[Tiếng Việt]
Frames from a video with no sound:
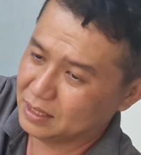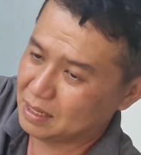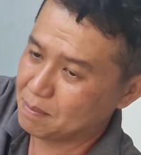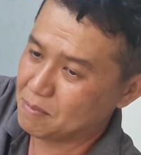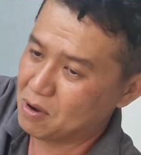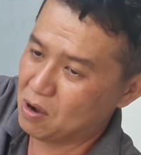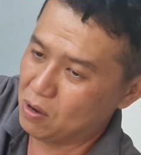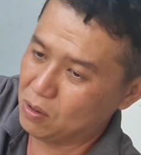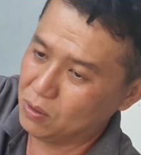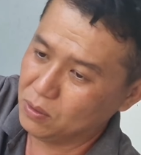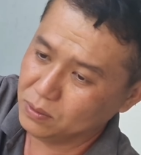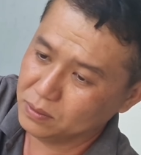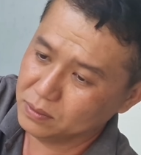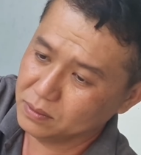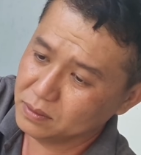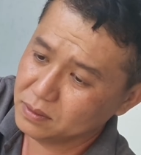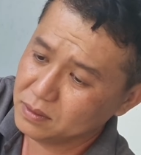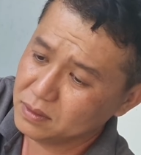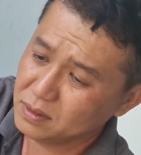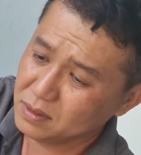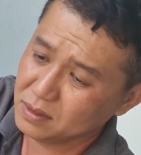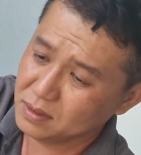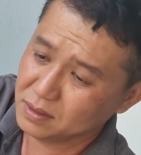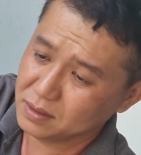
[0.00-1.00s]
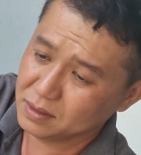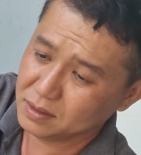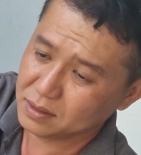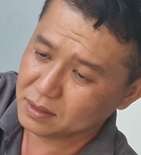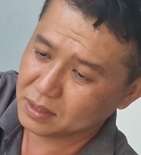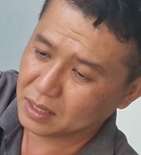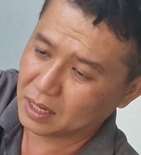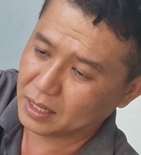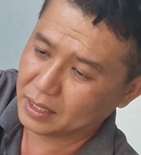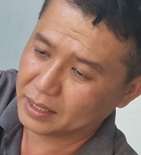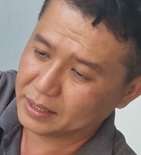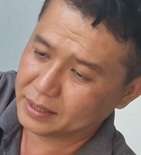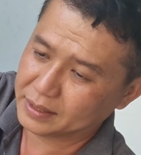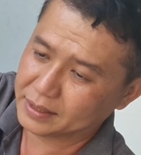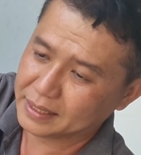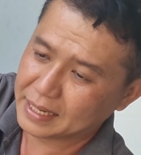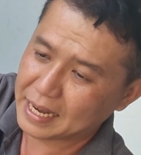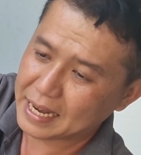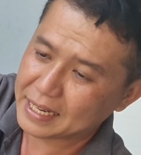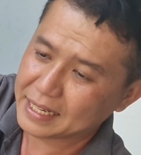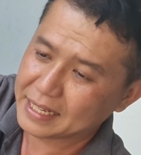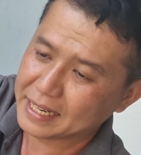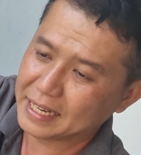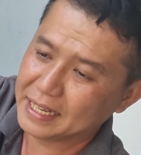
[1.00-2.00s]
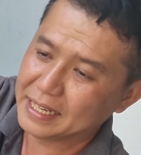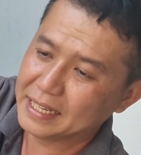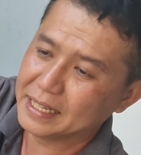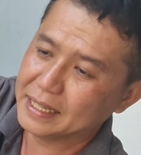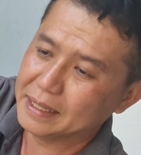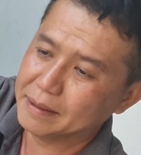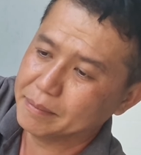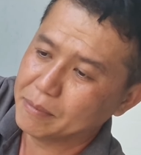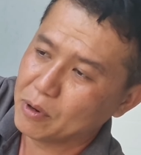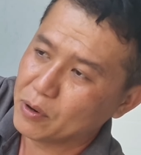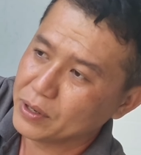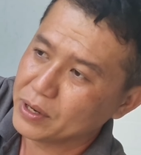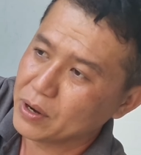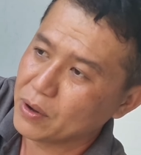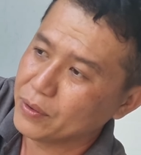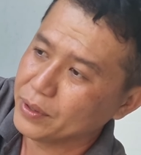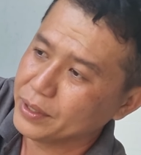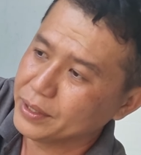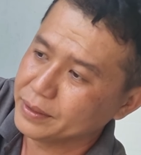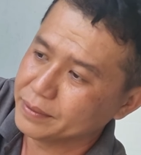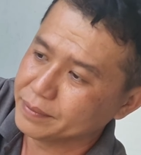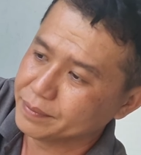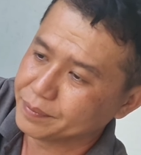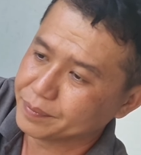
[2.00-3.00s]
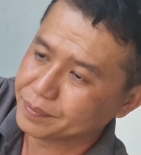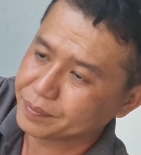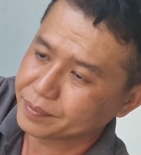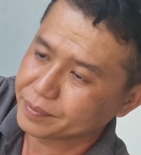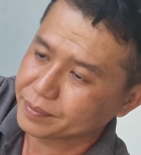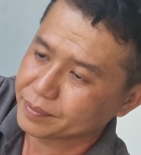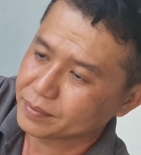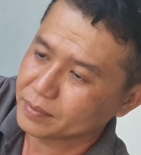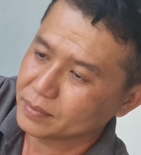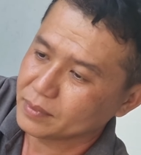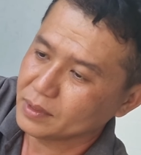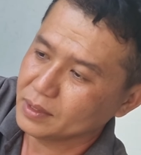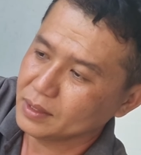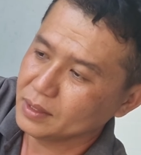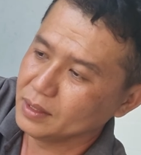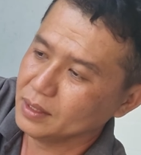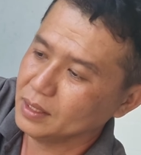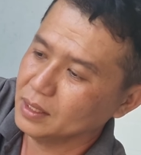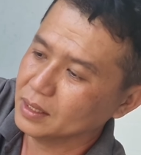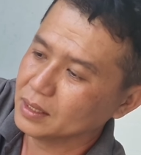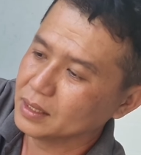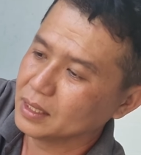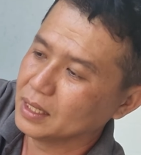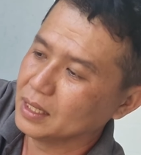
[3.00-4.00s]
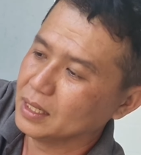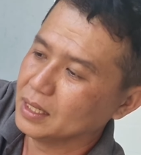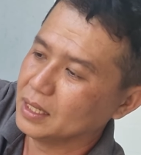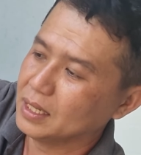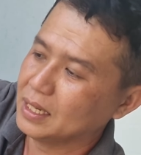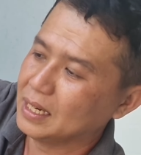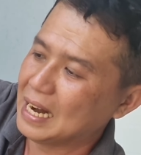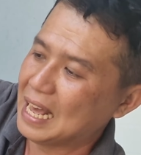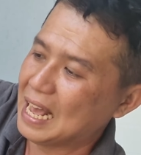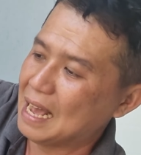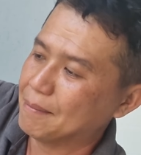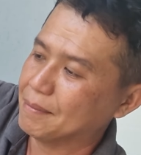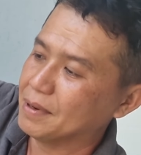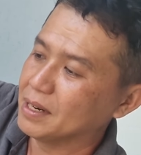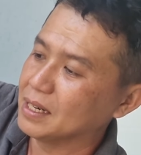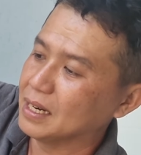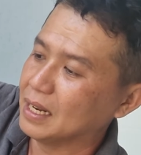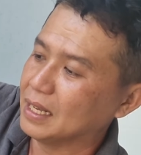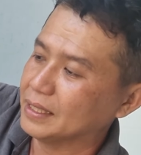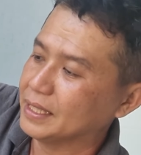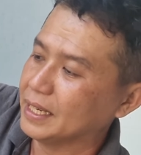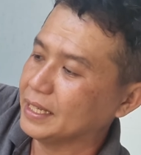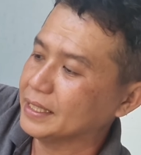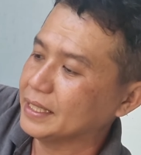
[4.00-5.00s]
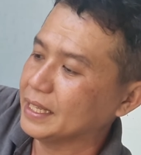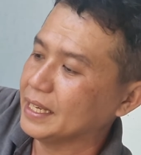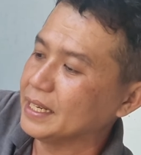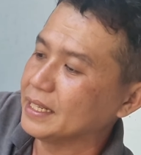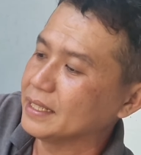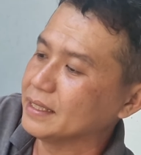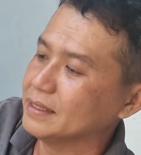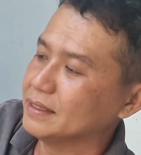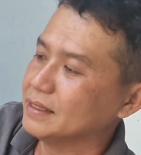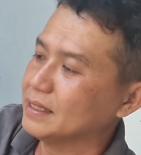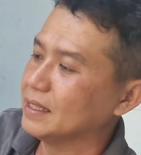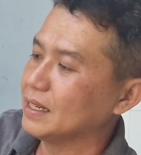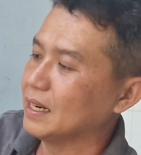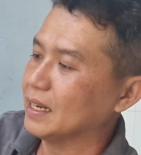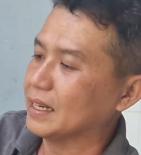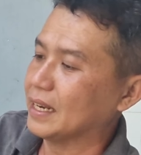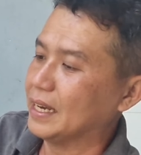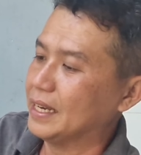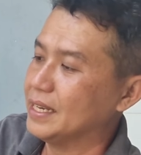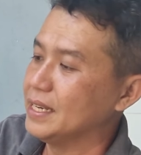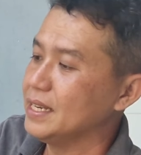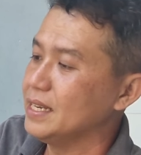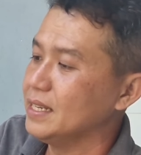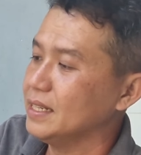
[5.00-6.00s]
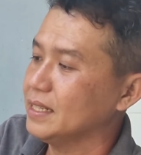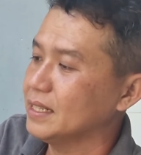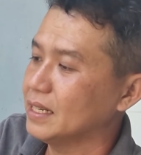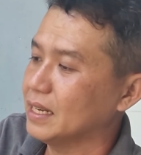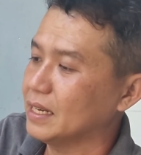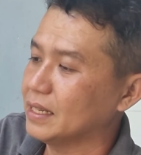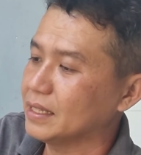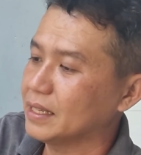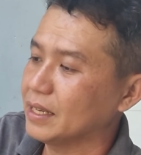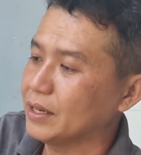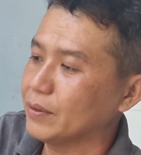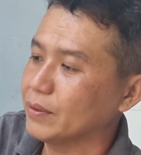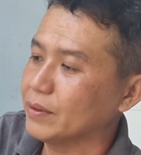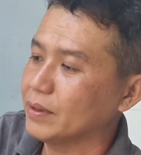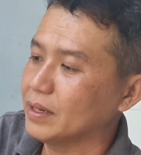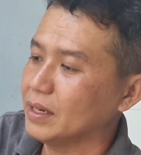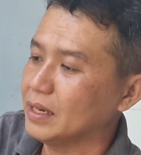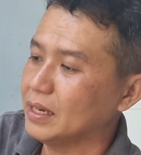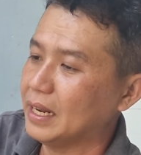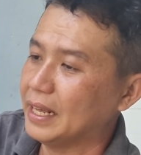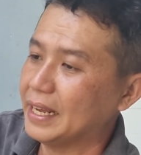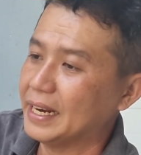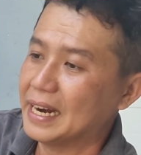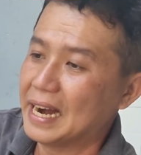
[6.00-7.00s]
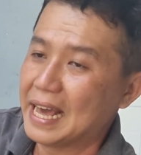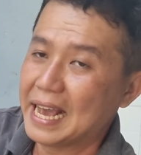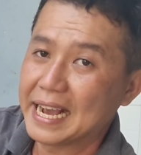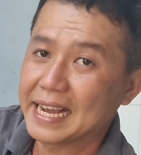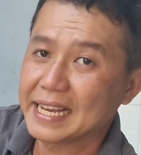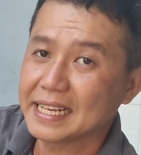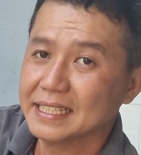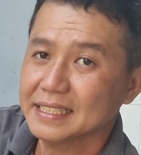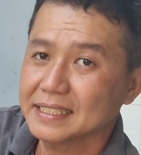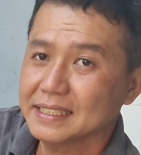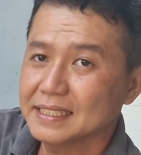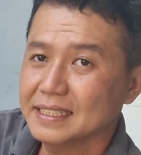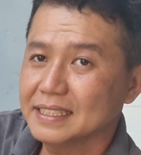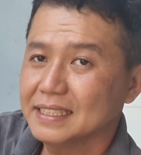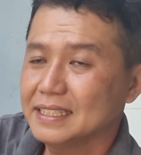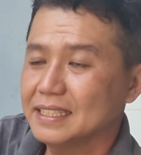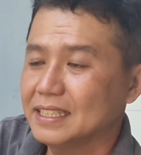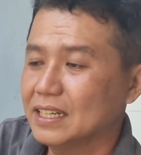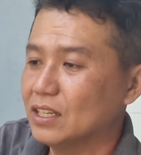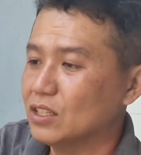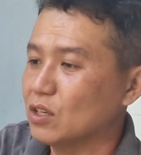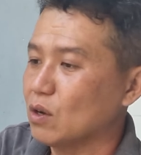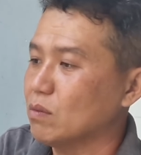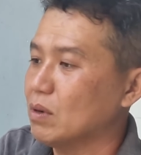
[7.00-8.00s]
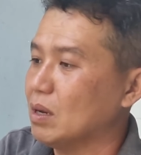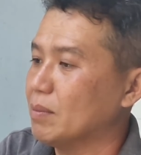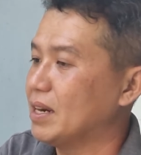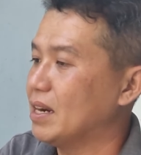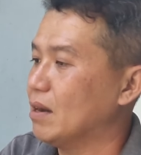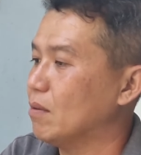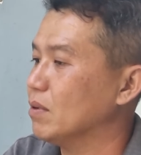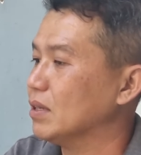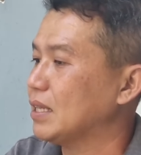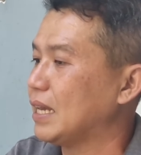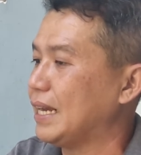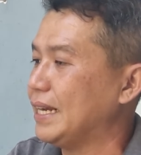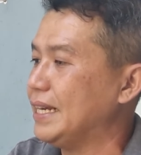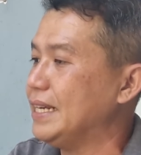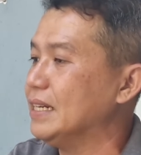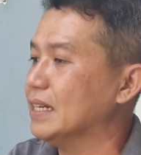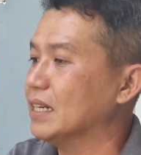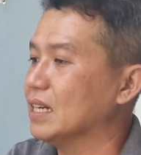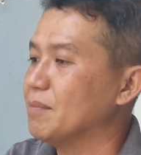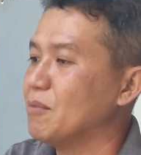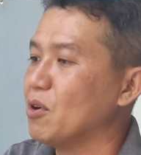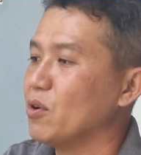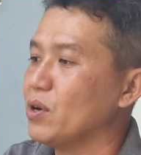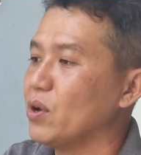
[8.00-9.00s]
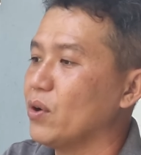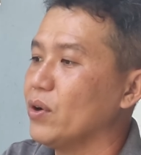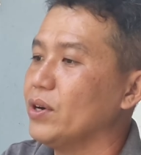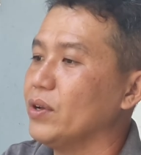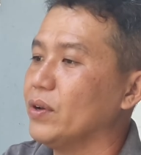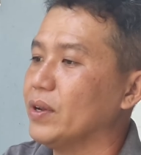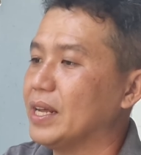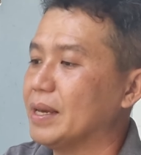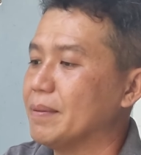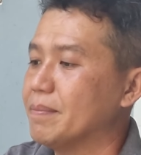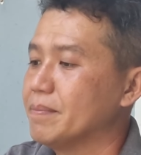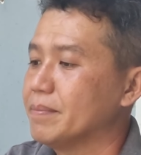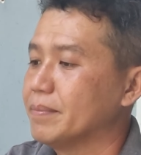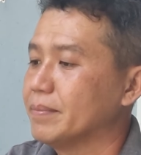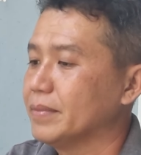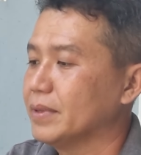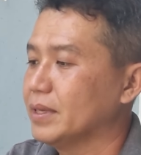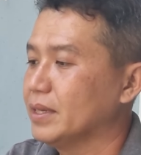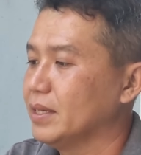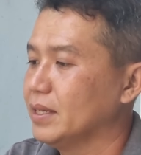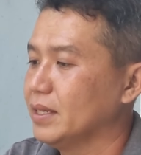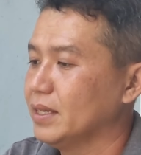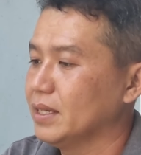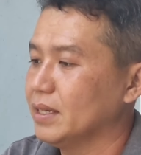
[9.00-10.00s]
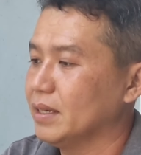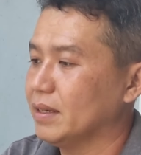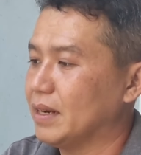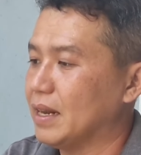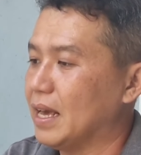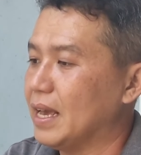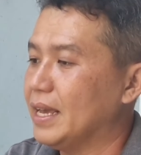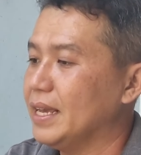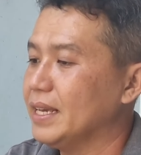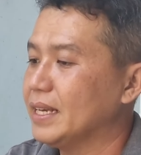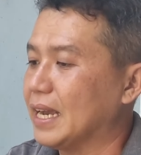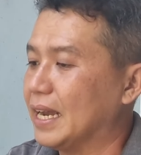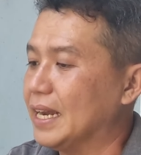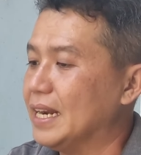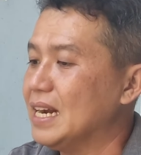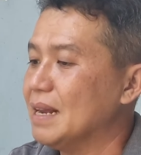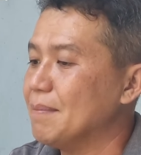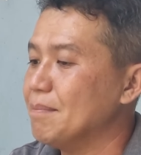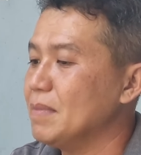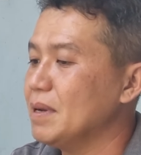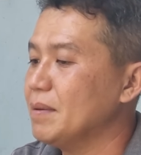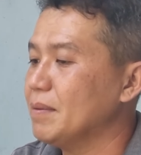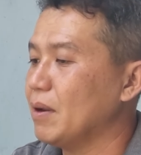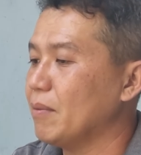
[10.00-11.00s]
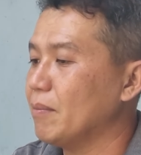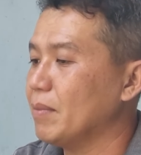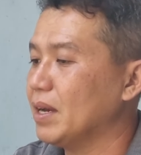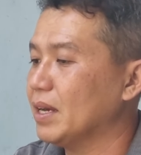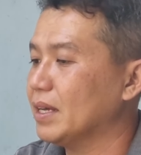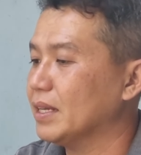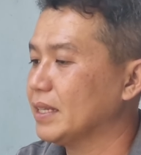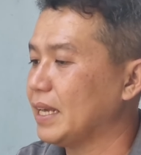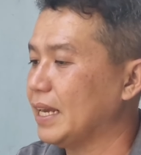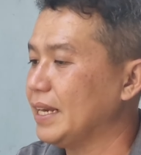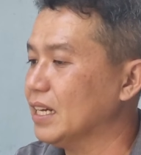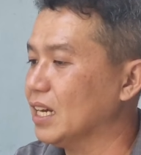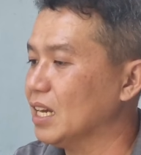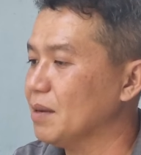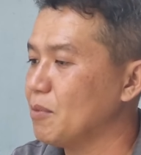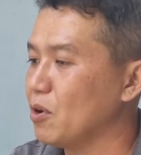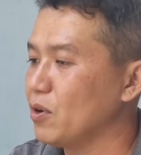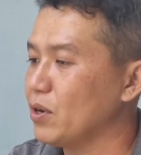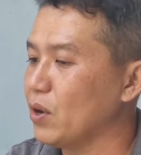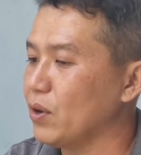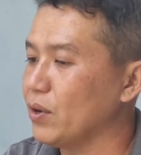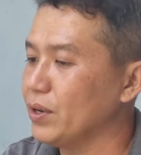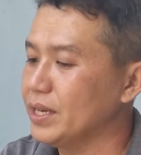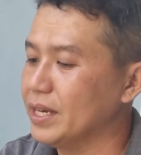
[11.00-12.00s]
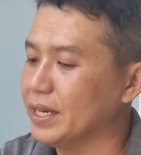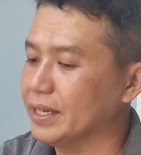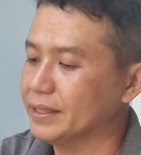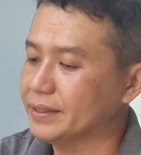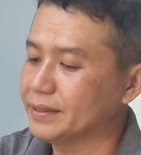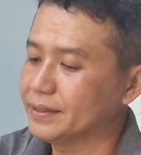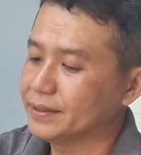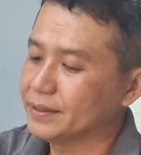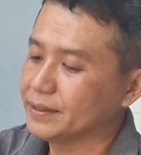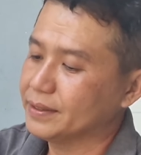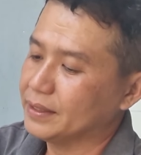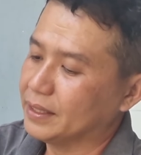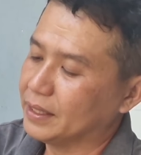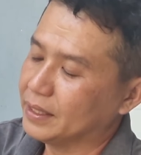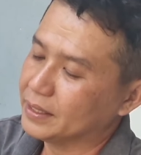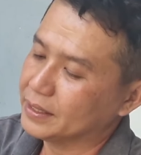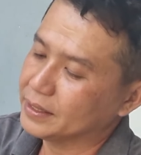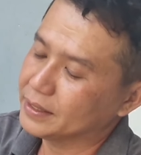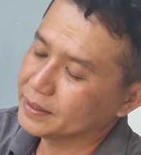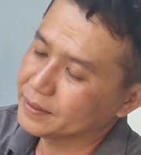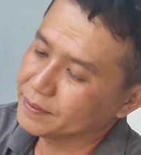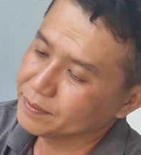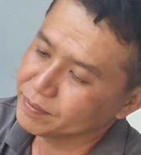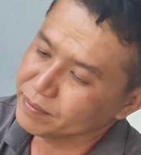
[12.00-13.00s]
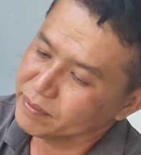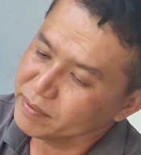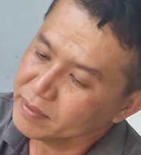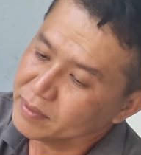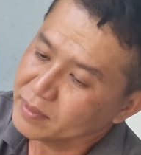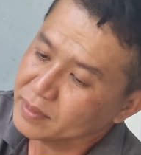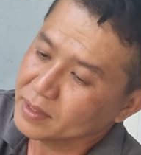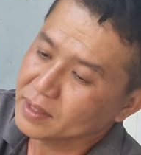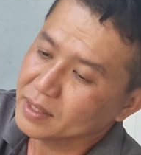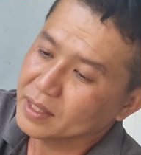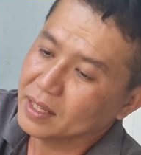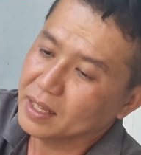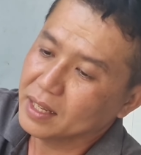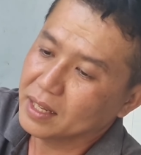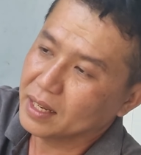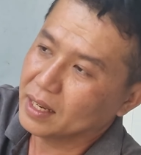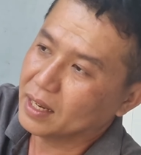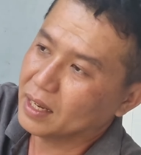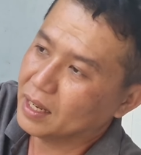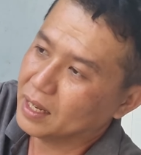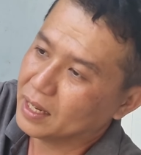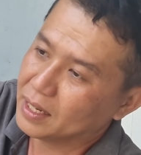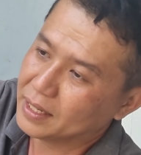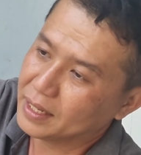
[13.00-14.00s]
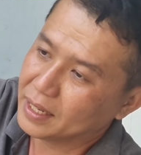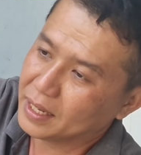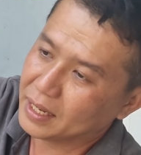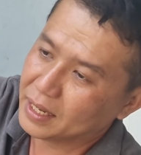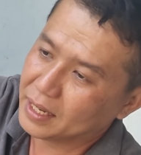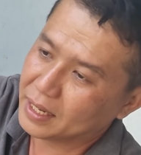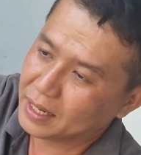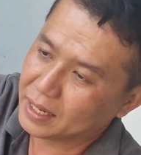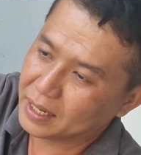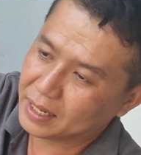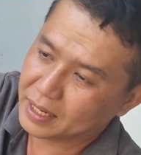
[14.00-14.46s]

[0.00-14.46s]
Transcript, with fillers: năm hổ rồi các cái mối nối được làm rất là chi tiết rất là kỹ nhìn nhiều liền lạc nói chung là mình không có thấy được cái mối nối đâu nè để ý kỹ lắm mới mà thấy được cái mối nói ha rồi rồi à,